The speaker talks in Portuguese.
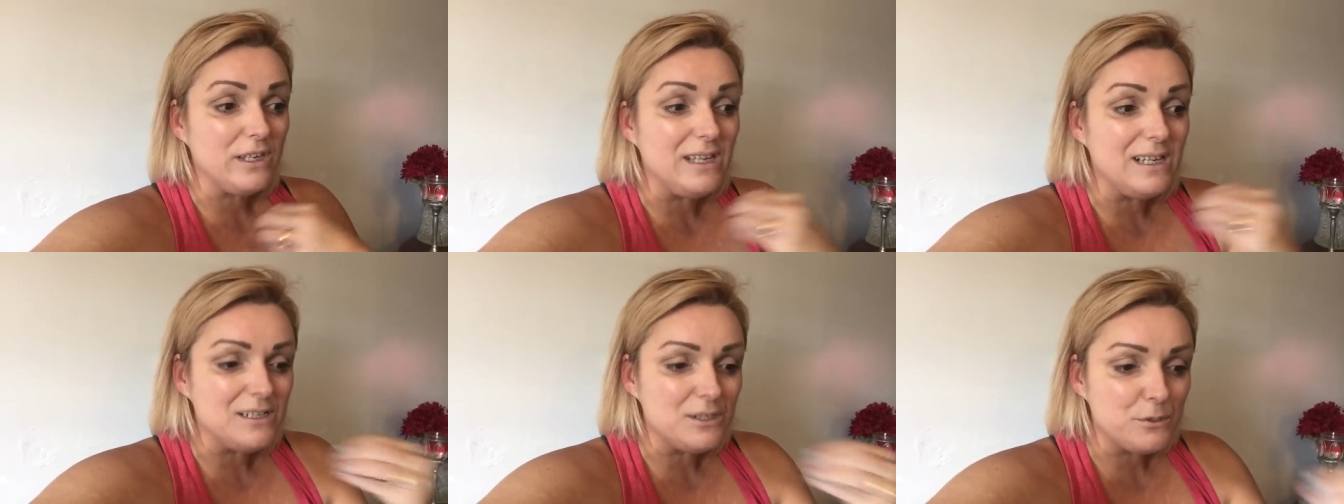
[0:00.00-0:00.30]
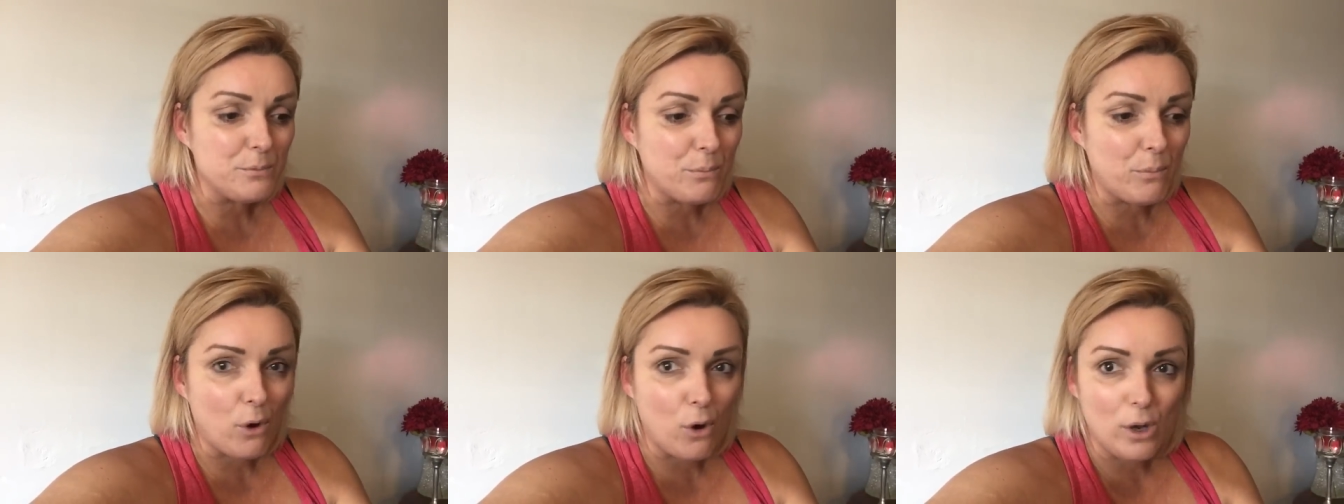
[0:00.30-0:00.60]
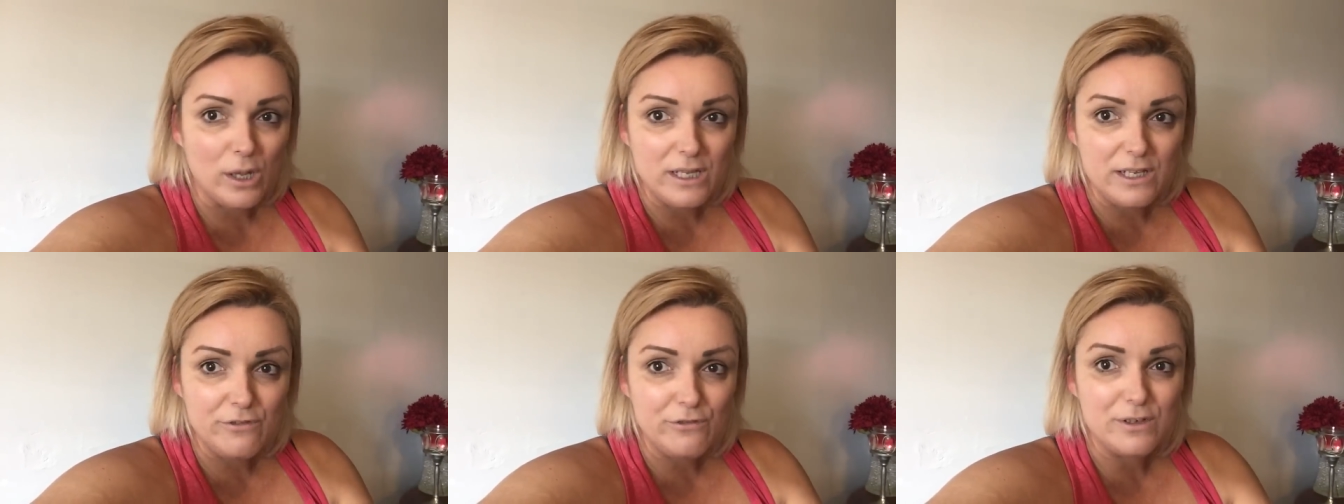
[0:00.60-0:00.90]
que eles
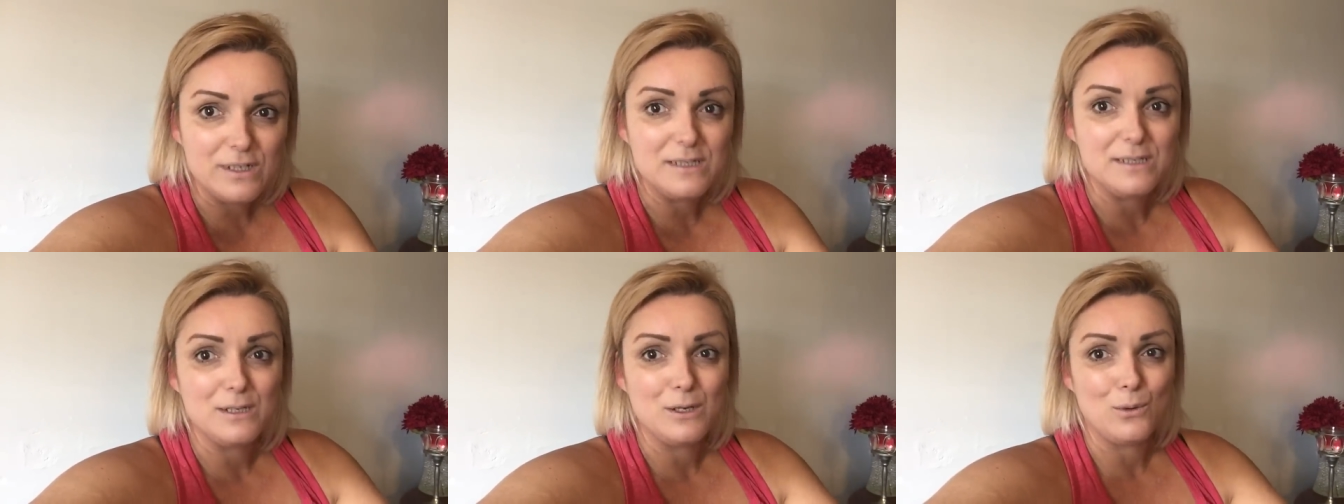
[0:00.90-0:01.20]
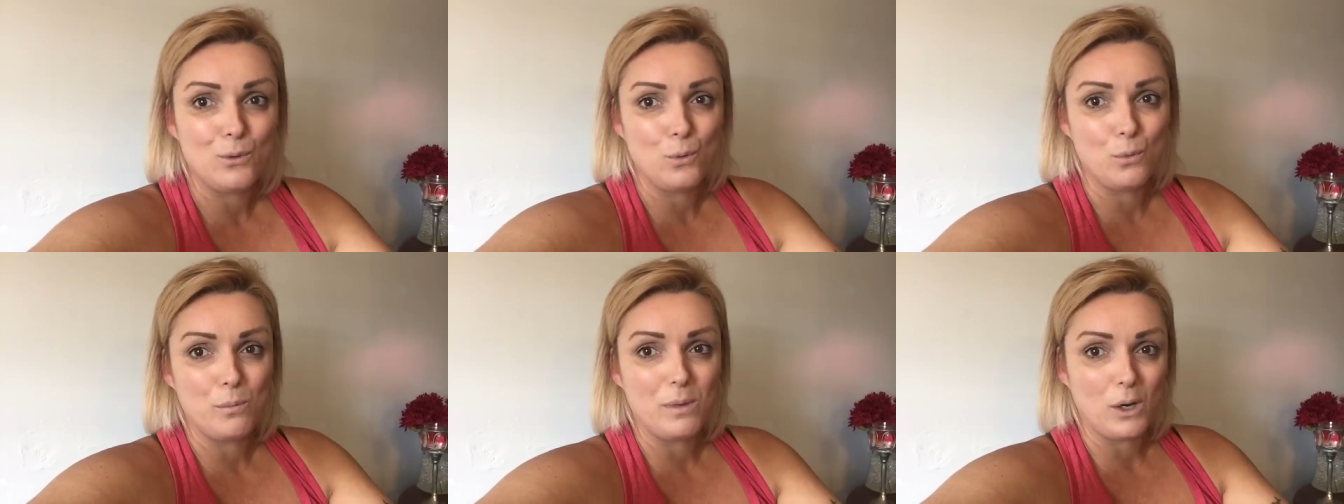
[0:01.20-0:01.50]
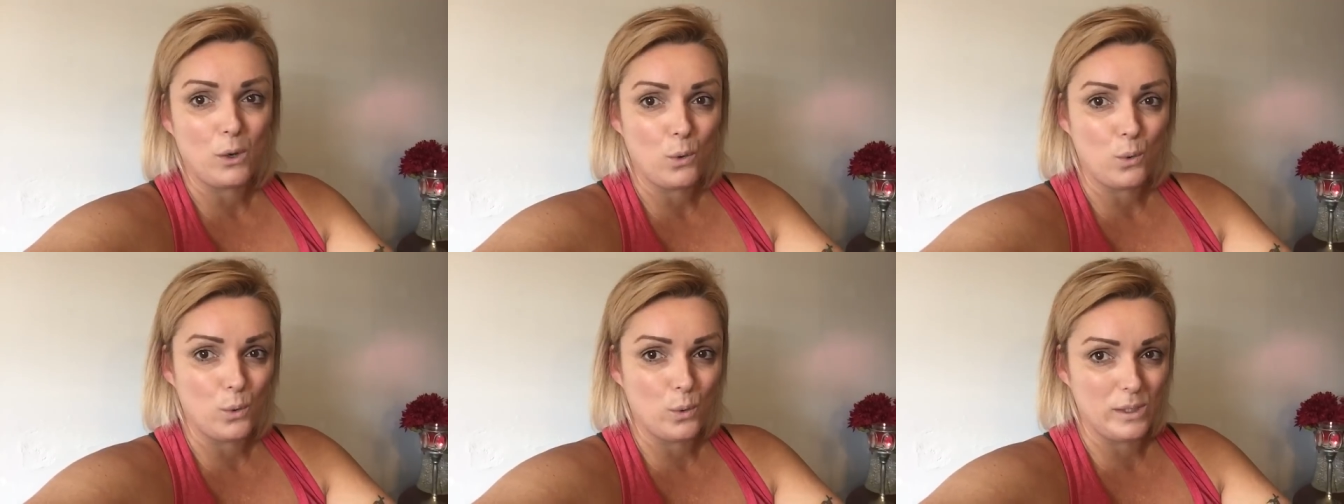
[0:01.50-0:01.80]
podem fazer
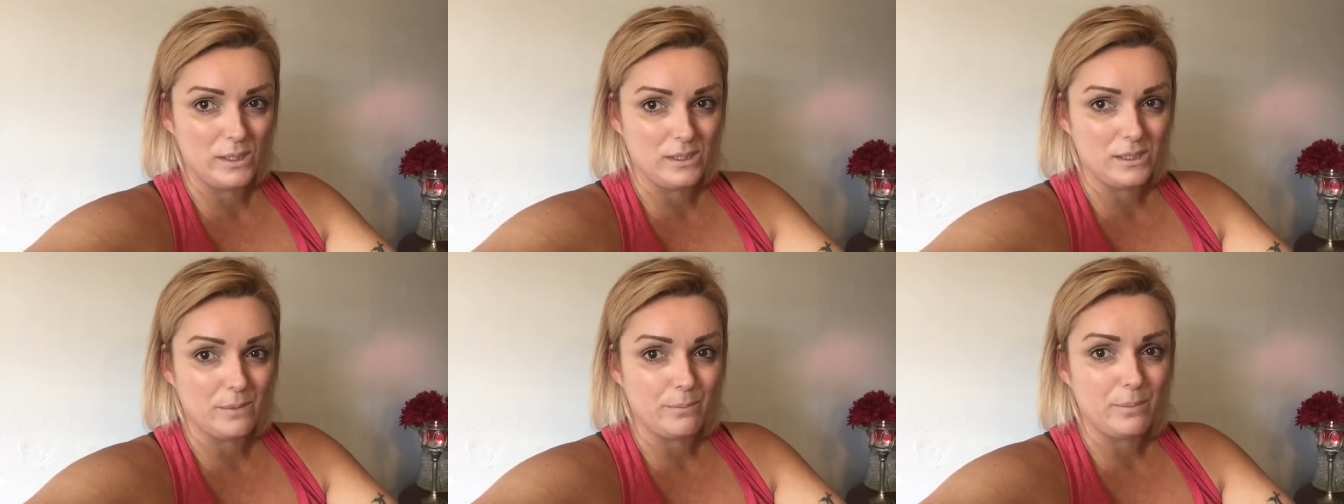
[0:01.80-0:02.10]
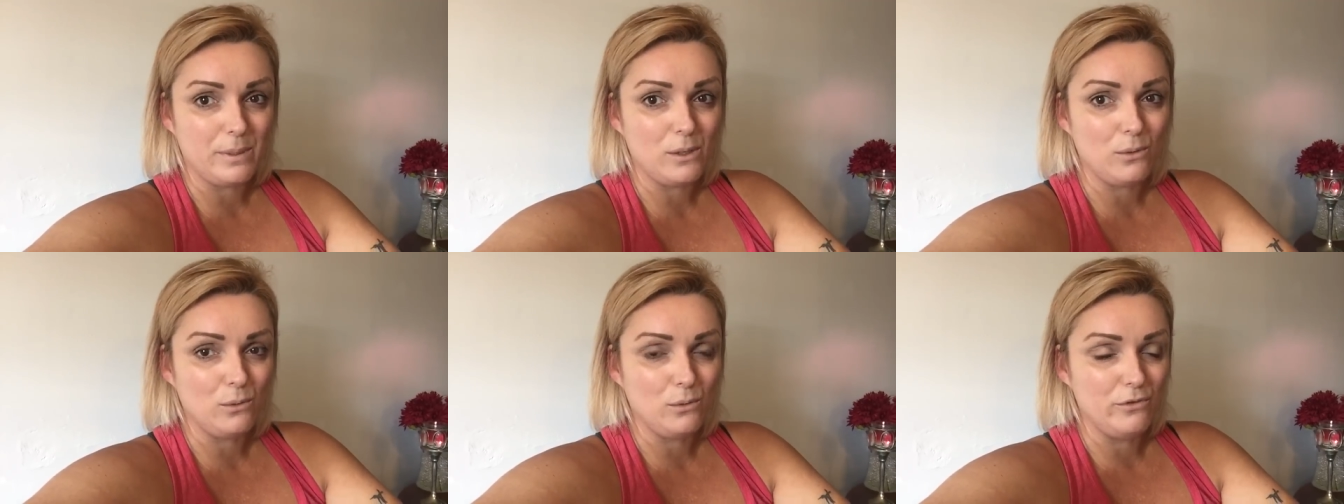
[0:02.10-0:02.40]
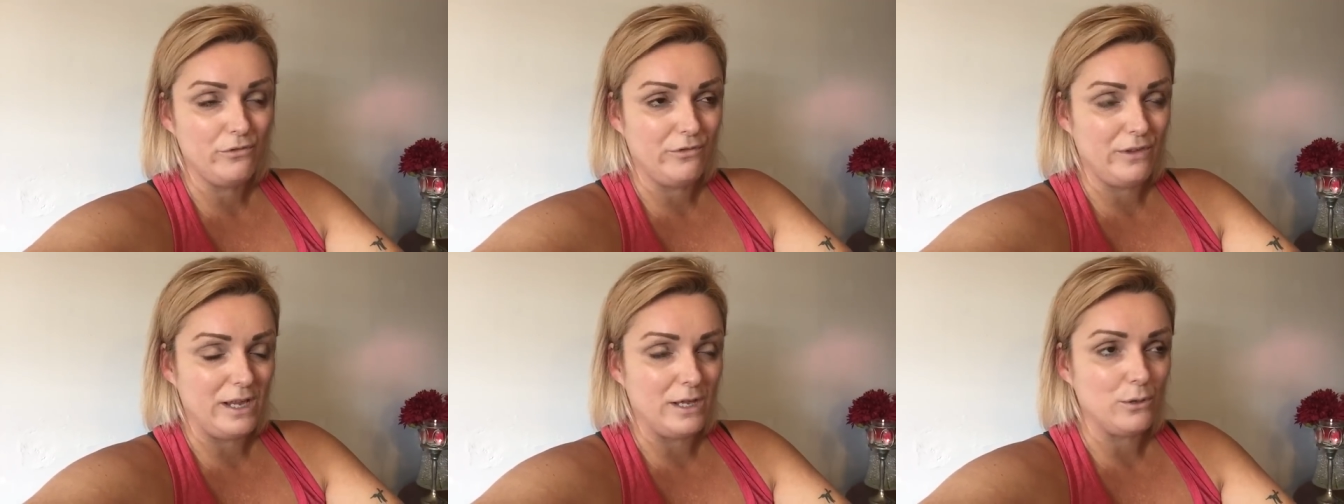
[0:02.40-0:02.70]
alguma coisa pelo
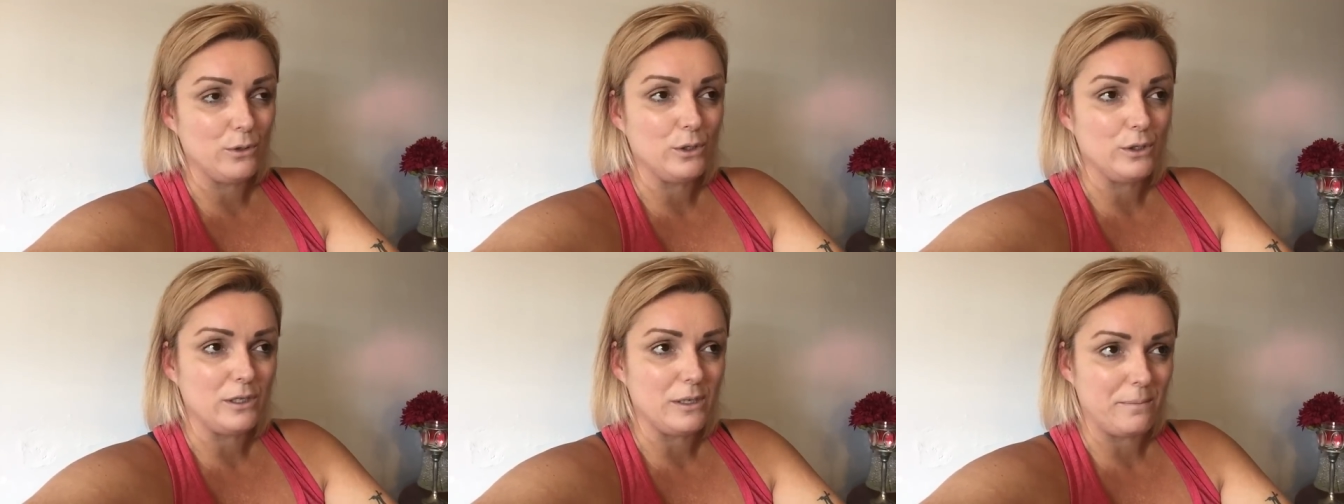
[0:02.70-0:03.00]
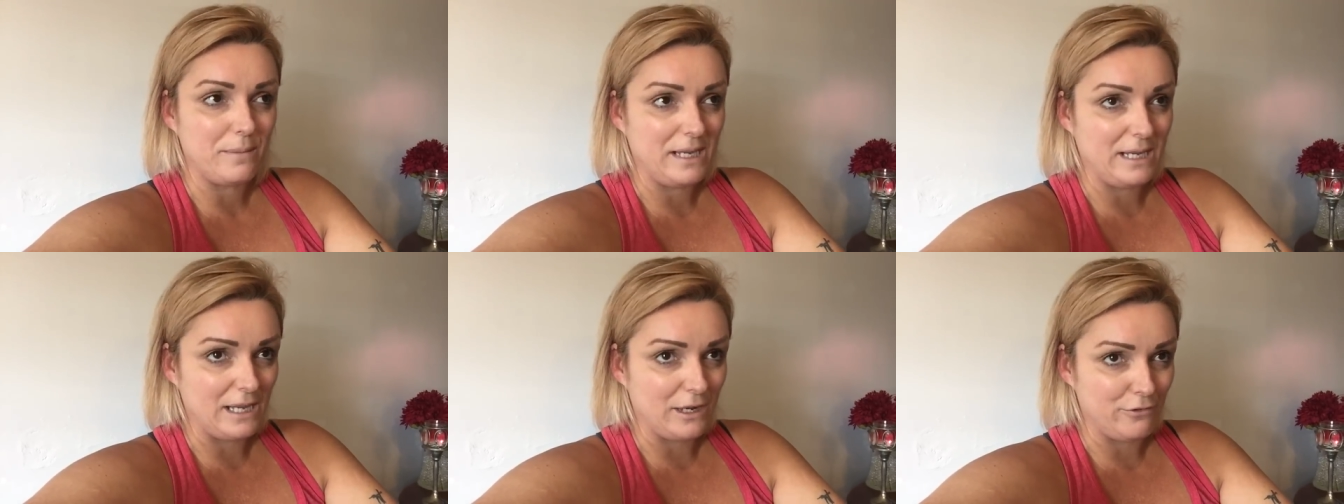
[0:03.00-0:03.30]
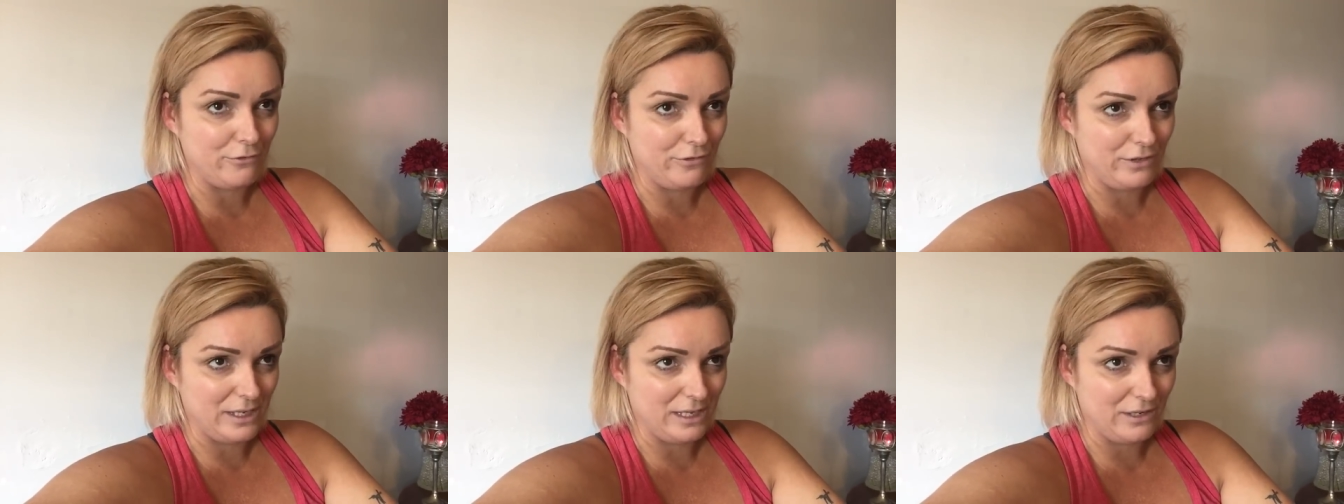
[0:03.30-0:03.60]
governo, que eu também
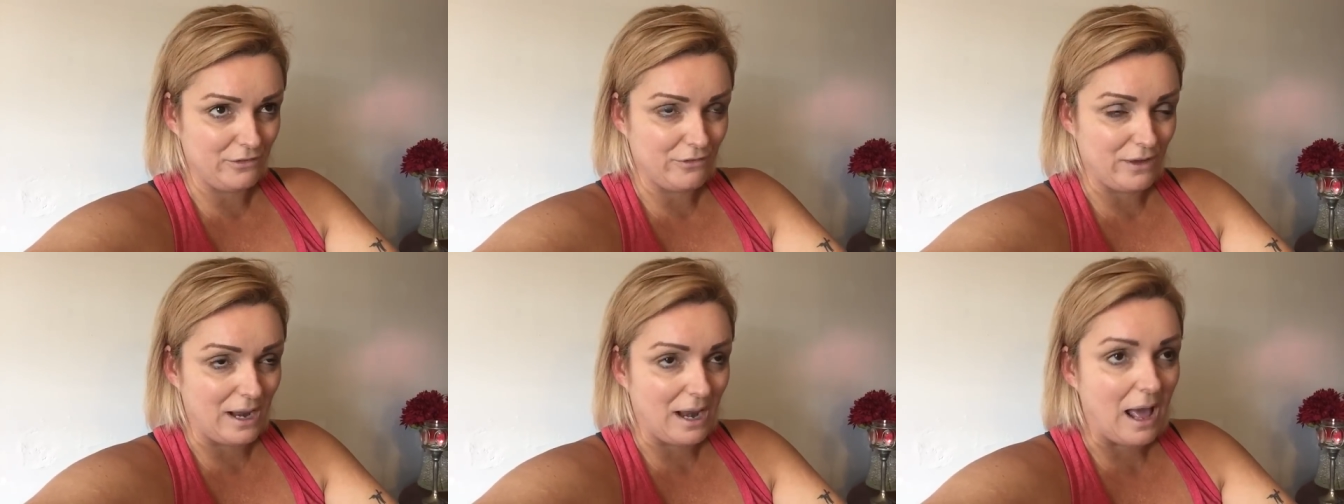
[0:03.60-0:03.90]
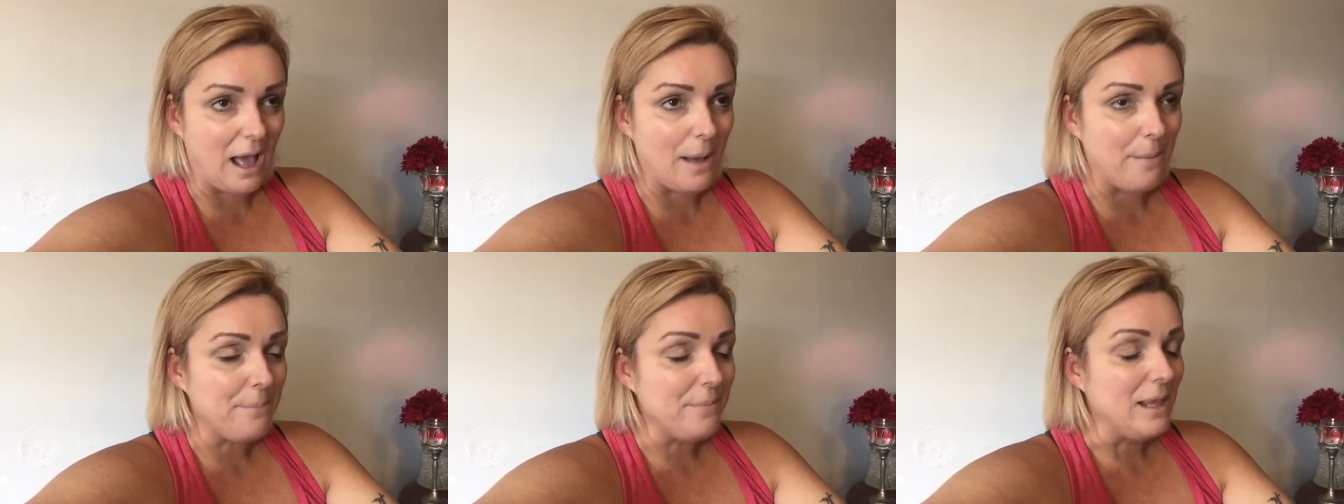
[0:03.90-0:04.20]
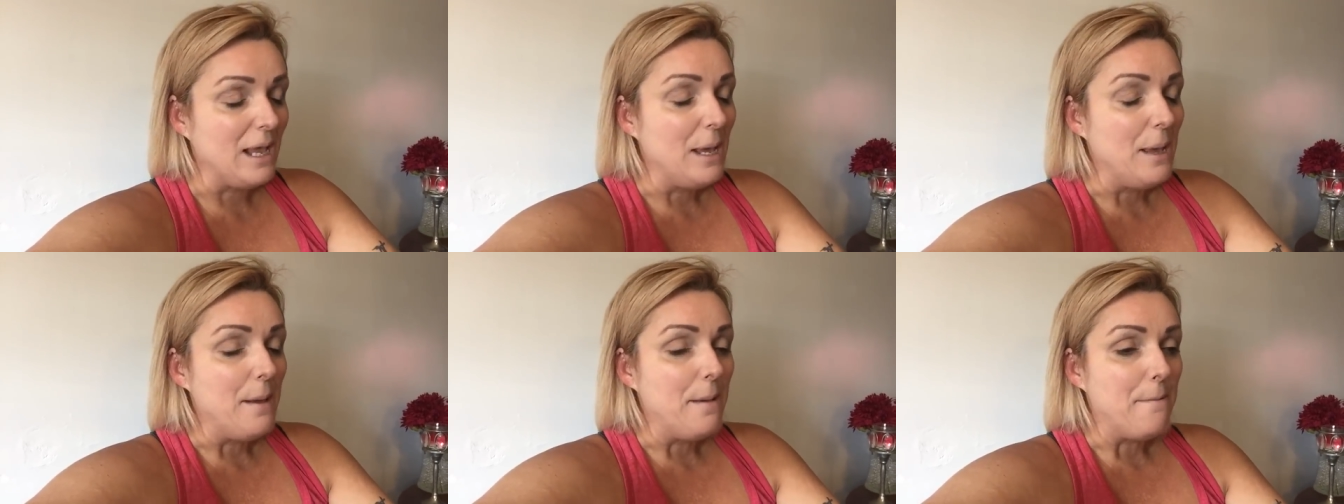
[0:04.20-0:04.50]
quero vir aqui falar.